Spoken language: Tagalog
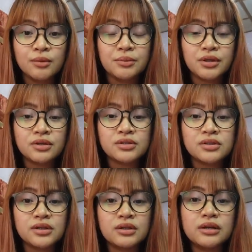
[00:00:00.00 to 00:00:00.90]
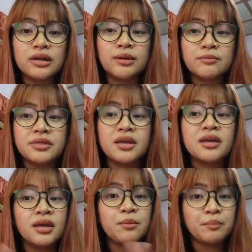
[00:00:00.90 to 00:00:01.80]
because um,
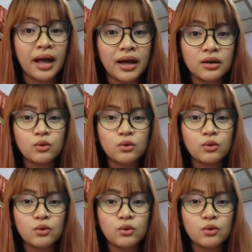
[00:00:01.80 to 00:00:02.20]
thinking back,